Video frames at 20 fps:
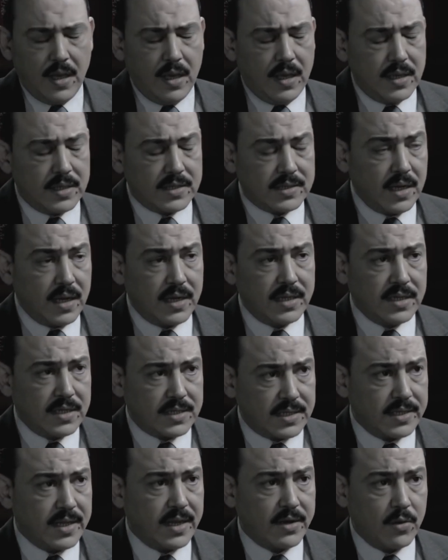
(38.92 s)
الظاهر ان
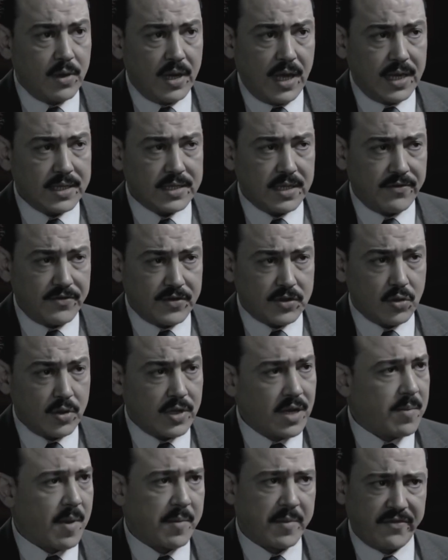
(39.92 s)
السيناريو اللي حصل في
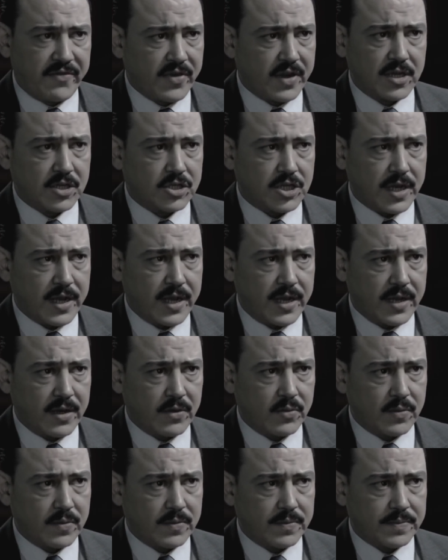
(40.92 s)
سوريا ما بيفرقش خياله